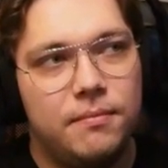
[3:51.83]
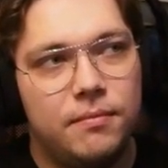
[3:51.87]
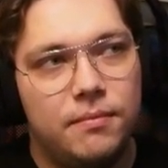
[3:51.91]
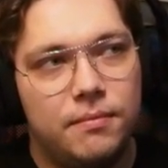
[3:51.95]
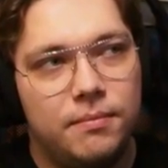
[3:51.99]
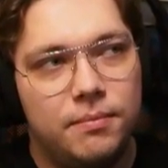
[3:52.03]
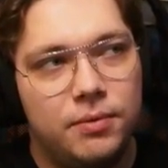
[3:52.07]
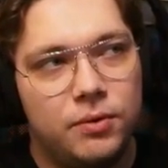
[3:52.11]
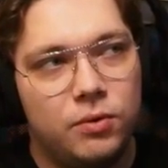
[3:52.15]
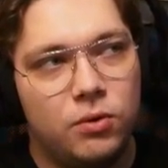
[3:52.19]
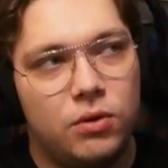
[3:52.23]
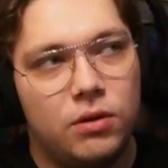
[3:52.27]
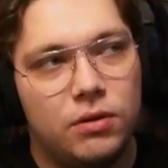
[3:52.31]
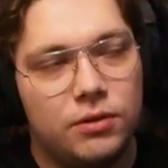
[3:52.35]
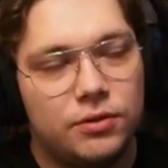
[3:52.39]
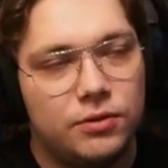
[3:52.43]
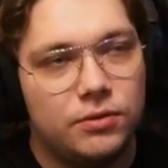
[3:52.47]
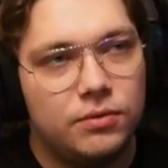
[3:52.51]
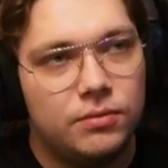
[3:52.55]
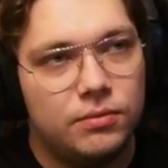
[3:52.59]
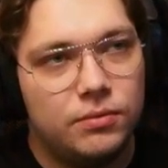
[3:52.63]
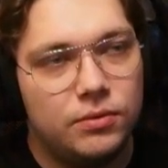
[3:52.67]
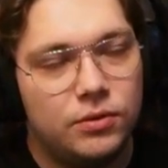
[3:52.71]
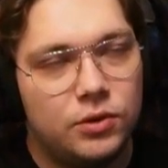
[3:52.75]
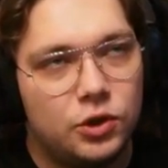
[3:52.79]
było,
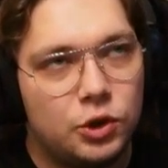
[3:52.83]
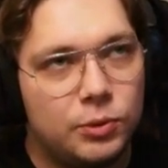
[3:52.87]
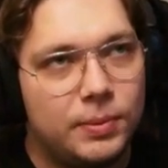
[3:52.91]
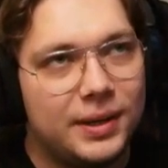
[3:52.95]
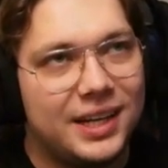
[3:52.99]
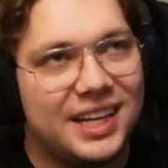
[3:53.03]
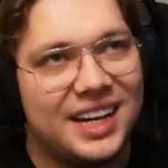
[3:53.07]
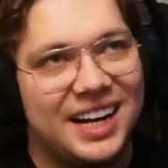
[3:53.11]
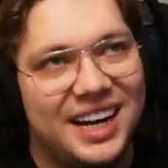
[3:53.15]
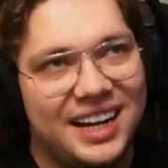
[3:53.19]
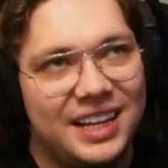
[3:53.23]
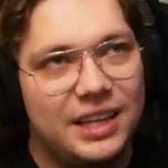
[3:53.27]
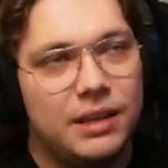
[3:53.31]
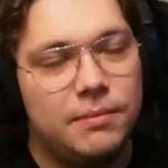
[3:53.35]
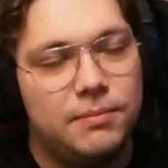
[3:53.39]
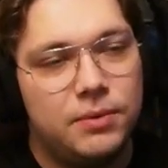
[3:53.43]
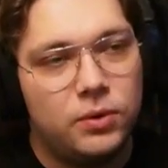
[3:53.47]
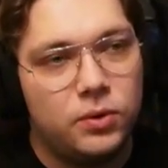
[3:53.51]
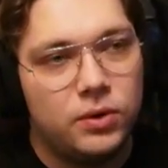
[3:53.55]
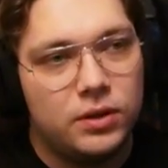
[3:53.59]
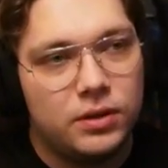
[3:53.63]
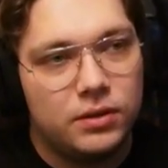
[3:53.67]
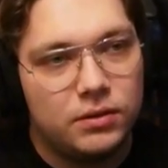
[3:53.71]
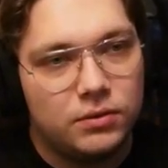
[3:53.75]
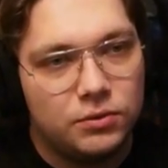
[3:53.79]
żeby krainy
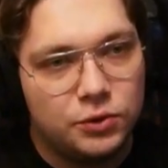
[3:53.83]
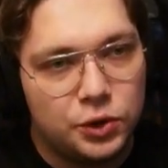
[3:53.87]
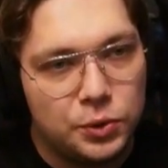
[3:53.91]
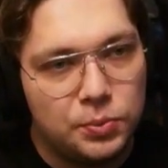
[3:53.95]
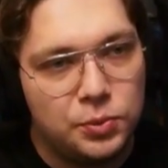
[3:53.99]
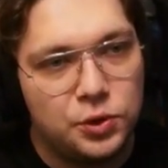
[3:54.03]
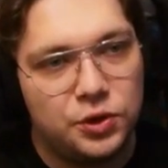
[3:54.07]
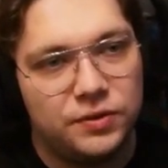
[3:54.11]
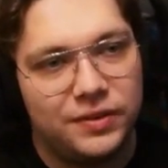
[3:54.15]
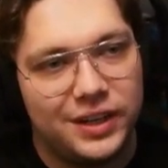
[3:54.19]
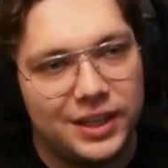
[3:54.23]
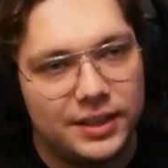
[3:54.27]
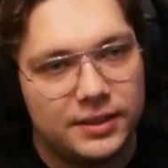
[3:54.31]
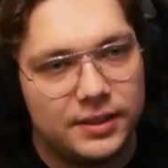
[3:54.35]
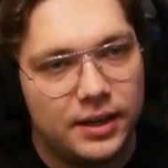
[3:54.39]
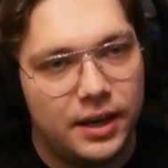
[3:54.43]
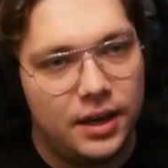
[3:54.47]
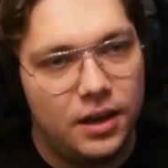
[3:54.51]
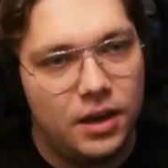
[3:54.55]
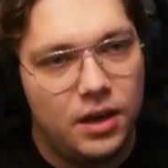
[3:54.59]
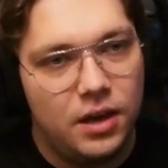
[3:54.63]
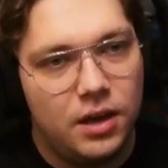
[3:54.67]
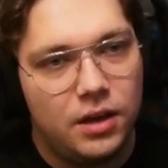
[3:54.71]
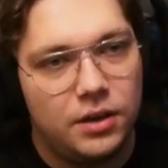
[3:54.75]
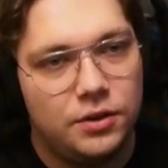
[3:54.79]
były czymś
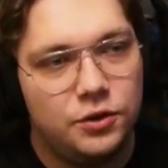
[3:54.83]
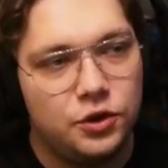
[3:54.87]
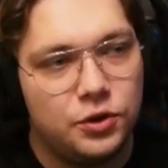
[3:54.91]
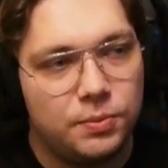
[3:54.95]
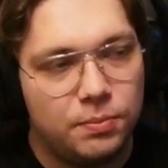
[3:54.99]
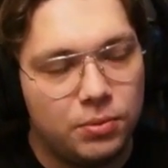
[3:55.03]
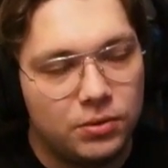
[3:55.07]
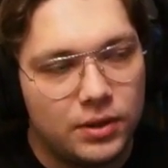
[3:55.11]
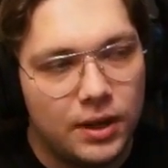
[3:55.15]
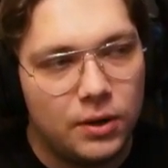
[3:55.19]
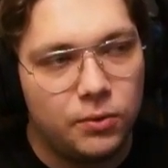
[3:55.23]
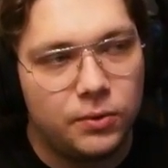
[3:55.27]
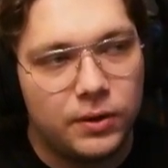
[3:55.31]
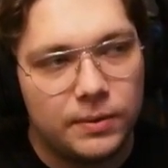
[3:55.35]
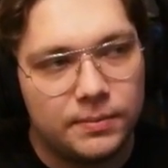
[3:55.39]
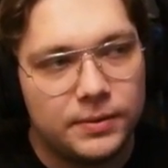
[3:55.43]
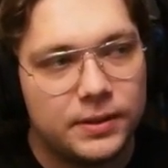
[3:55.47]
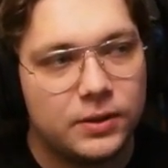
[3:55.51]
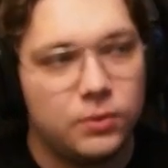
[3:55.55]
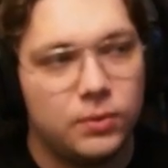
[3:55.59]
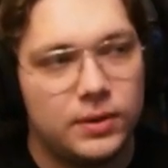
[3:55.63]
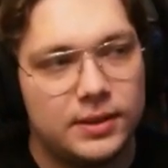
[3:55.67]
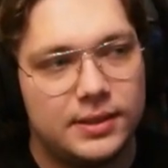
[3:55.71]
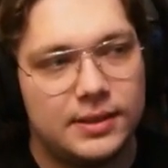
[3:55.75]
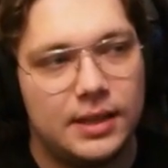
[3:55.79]
więcej niż pudełkiem z
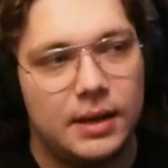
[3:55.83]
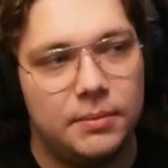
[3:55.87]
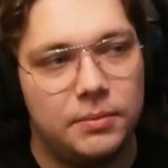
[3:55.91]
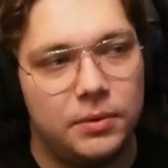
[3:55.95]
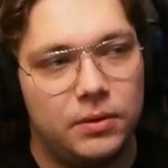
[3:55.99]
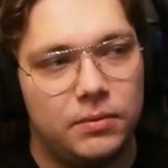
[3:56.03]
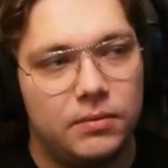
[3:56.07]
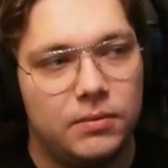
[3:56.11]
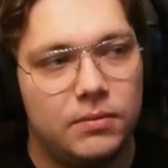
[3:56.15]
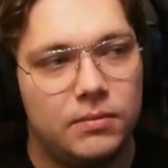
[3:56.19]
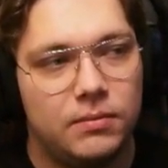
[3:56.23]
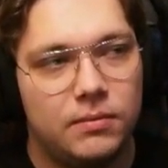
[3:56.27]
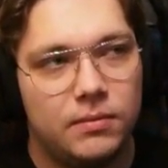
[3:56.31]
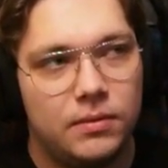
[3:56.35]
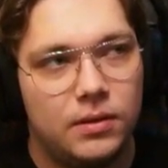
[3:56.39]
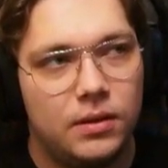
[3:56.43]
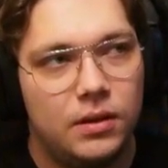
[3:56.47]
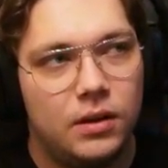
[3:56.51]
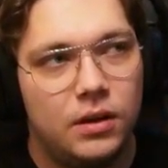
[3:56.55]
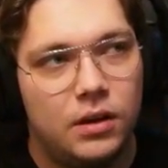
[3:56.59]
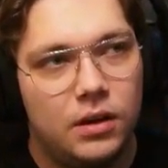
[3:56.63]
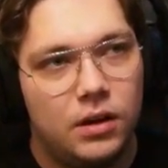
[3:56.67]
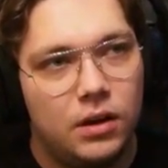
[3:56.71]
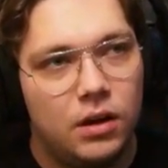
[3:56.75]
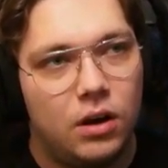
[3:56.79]
questami.
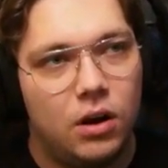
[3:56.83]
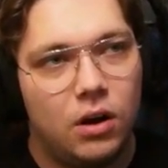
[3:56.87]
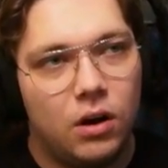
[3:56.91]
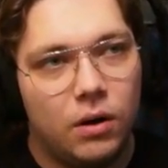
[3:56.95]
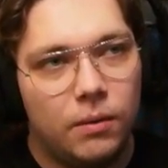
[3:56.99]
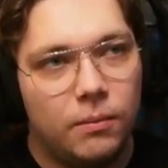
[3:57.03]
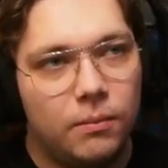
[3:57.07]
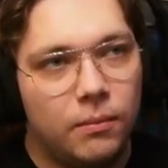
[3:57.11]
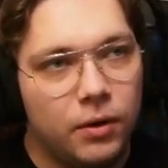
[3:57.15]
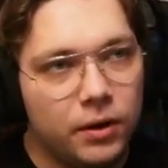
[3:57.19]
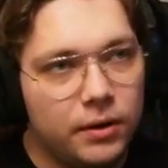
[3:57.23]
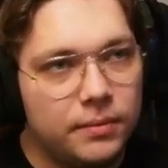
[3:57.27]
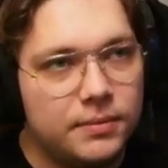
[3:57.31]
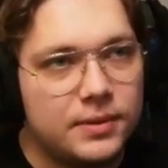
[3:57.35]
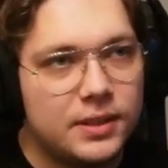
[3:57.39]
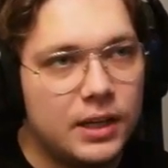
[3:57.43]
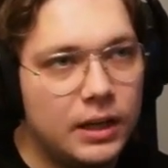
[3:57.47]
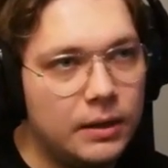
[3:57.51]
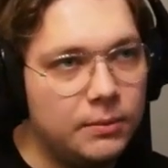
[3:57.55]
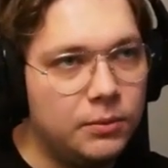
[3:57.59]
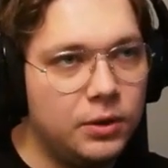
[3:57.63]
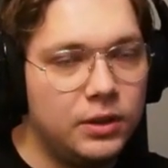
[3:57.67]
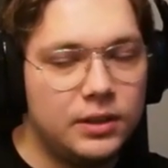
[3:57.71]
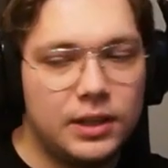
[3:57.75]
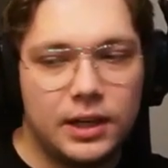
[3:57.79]
Moim
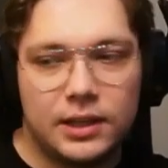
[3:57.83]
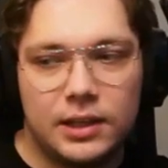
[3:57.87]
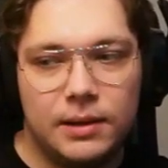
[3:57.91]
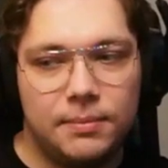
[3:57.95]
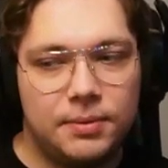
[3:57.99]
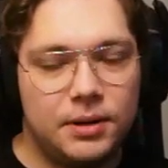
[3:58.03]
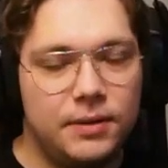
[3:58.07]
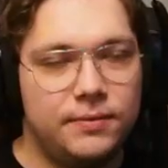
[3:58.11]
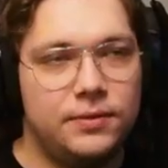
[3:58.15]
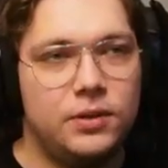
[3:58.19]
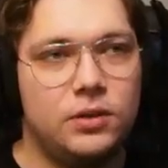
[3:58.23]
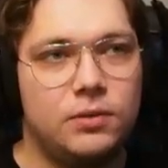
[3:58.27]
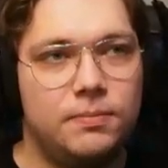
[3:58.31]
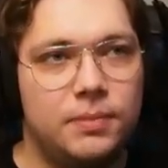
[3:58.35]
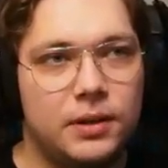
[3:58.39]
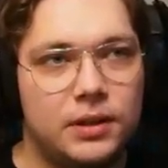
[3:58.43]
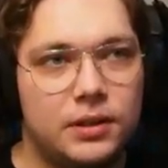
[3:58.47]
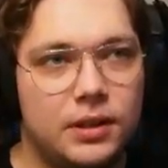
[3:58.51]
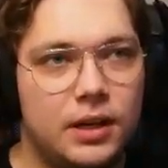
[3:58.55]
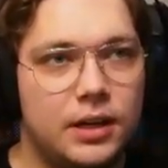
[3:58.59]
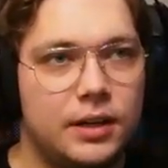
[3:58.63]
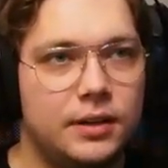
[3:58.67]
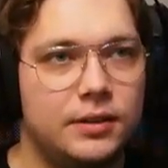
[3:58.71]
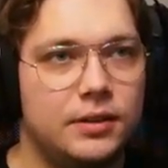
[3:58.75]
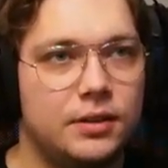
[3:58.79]
zdaniem oni tak naprawdę od
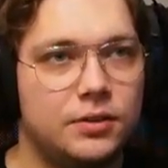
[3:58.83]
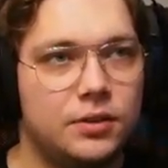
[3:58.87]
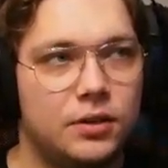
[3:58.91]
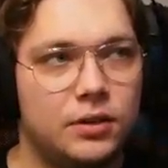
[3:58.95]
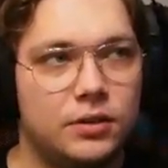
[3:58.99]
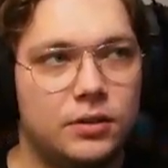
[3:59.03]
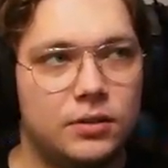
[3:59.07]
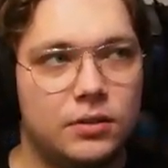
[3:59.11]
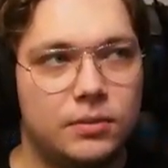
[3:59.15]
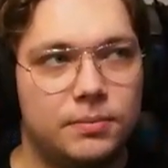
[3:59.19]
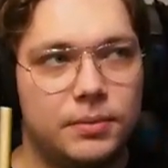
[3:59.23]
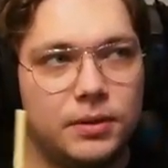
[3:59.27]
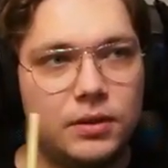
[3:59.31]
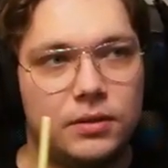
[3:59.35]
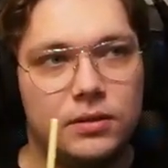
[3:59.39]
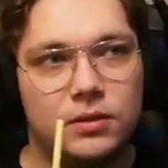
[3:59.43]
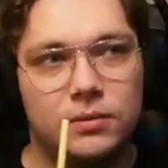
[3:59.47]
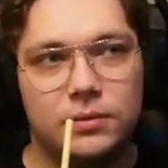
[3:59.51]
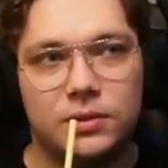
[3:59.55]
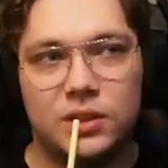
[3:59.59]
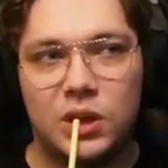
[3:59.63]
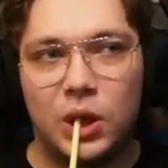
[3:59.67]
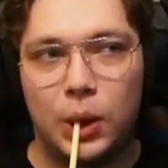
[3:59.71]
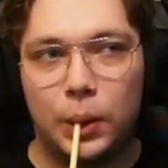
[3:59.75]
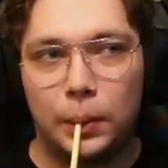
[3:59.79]
Pandari zaczęli to dopiero
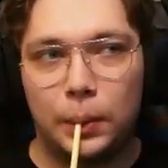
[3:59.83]
robić.